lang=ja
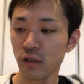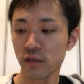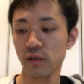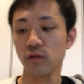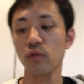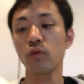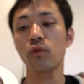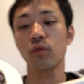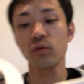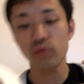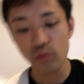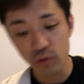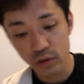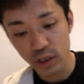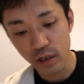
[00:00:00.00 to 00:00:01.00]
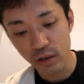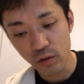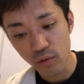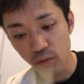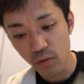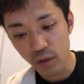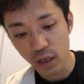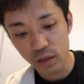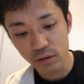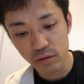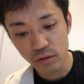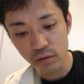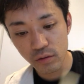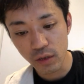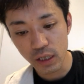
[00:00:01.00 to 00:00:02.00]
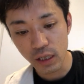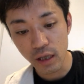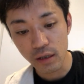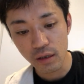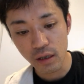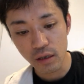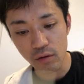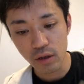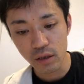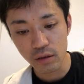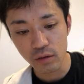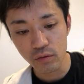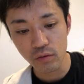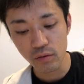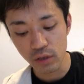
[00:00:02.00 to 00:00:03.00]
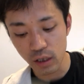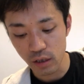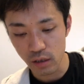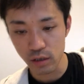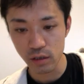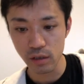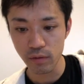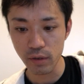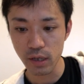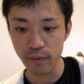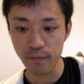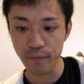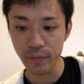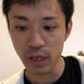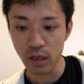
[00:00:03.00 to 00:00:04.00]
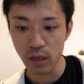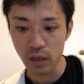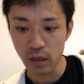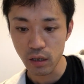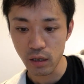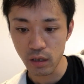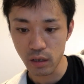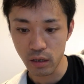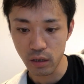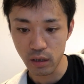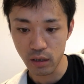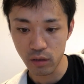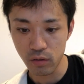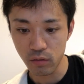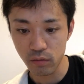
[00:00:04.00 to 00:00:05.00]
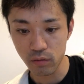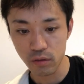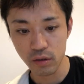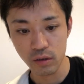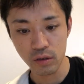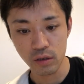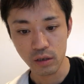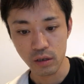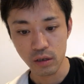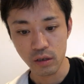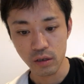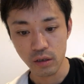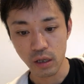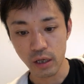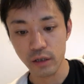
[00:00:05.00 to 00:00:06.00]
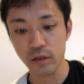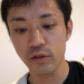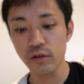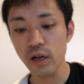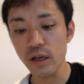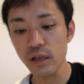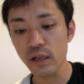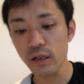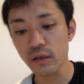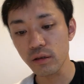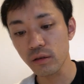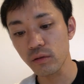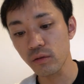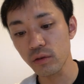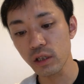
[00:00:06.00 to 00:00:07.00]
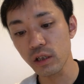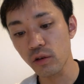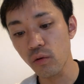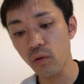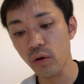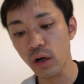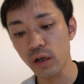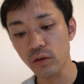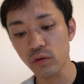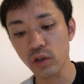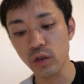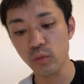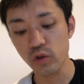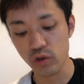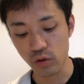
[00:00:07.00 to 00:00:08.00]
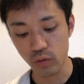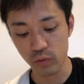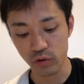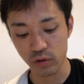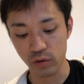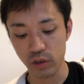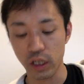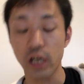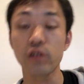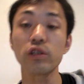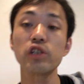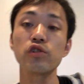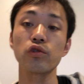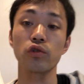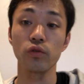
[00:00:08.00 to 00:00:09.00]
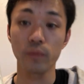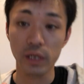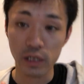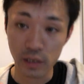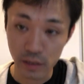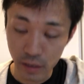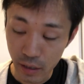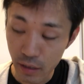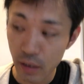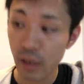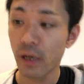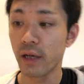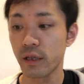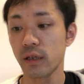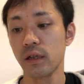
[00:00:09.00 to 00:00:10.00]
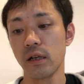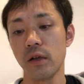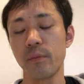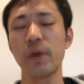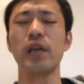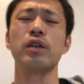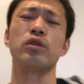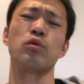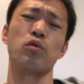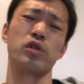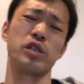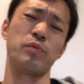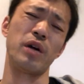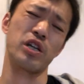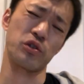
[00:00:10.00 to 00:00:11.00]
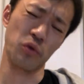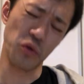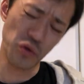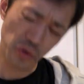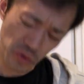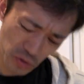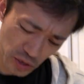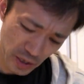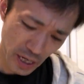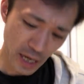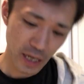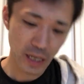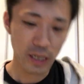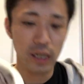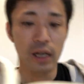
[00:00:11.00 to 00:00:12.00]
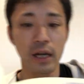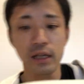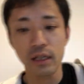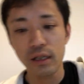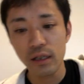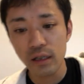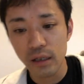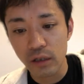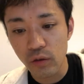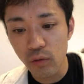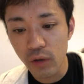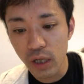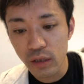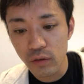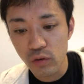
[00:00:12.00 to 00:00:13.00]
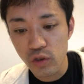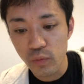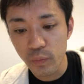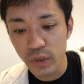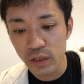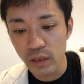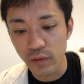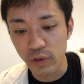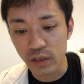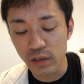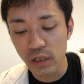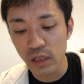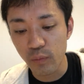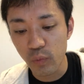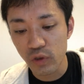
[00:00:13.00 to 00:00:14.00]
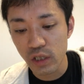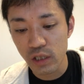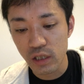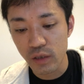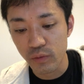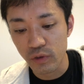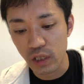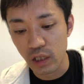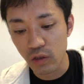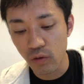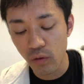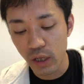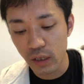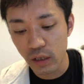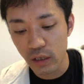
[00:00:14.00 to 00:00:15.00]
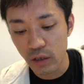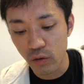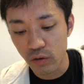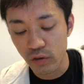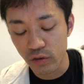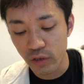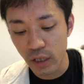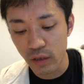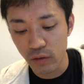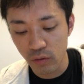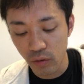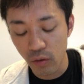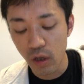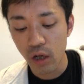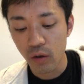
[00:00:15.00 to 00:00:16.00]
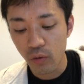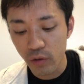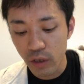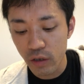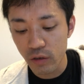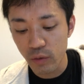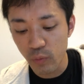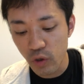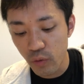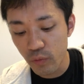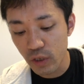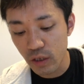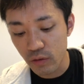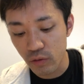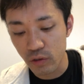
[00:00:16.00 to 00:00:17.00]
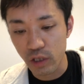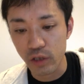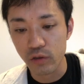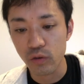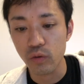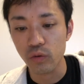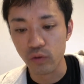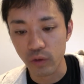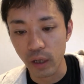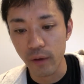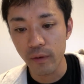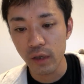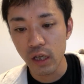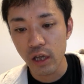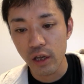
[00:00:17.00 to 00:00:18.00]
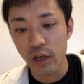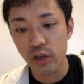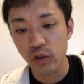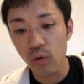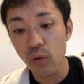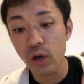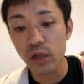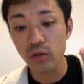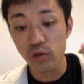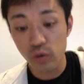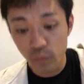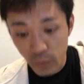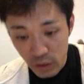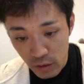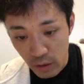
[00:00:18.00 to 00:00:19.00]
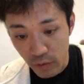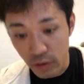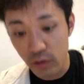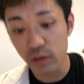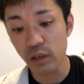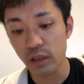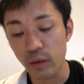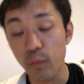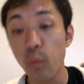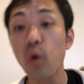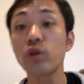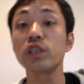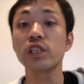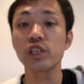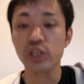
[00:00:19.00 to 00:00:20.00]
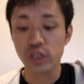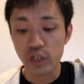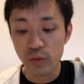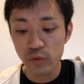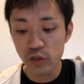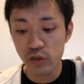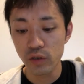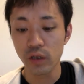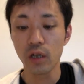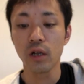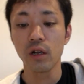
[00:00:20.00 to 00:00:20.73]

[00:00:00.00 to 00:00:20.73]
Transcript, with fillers: でここのこのじゃ共感っいうのが何なのかっていうところに関しては、えっ、ー、と、はい、クライアントに共感の気持ちを持つ129ページですね、はい、勉強しましょうよこれぐらい、はいえー、共感の出発点は常にポジティブに人当たりよくクライアント顧客に見込み客と接することだ、えー、共感の出発点は常にポジティブ